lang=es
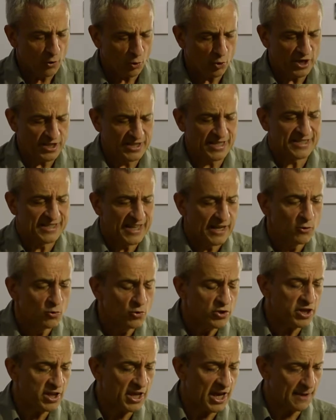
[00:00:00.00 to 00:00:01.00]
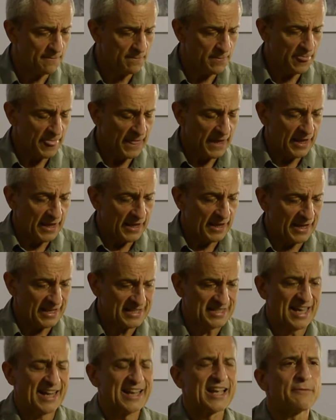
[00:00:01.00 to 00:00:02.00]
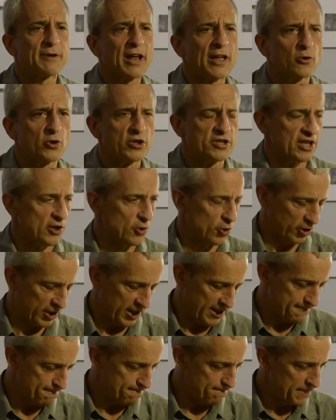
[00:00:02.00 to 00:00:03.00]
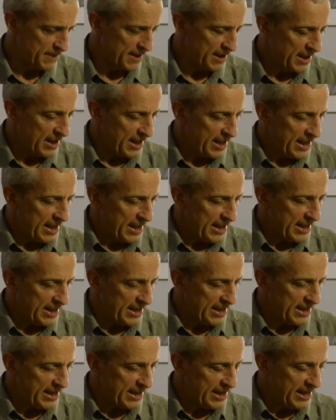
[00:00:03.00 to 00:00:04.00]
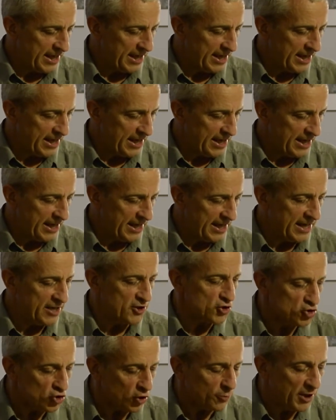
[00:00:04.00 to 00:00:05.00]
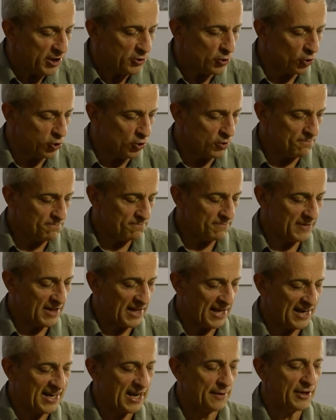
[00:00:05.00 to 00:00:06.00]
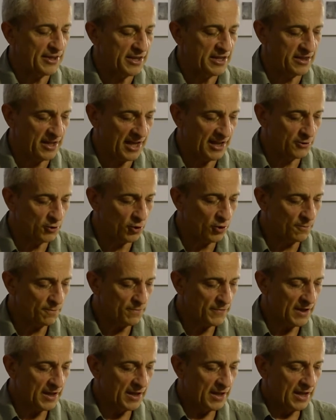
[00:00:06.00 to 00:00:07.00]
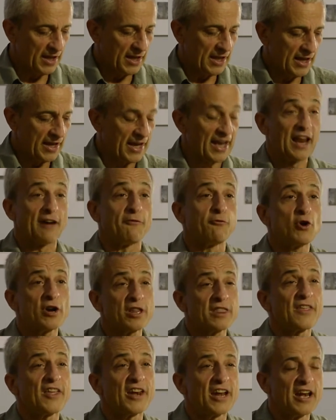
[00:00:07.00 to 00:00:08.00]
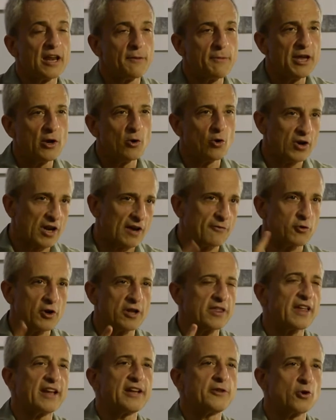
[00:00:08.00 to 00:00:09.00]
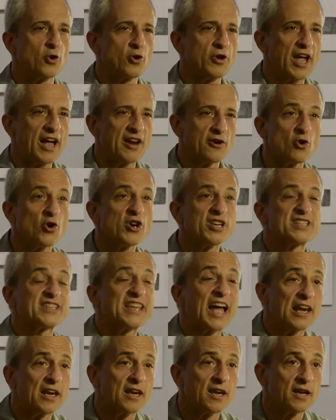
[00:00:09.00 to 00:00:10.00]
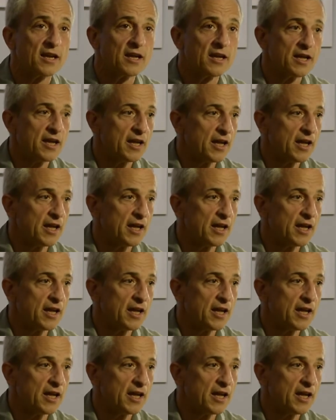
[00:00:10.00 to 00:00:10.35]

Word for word: Ulises denuncia que se ha quebrado ese orden y sobre todo acaba diciendo que la fuerza del enemigo, la fuerza de Troya, no es tal,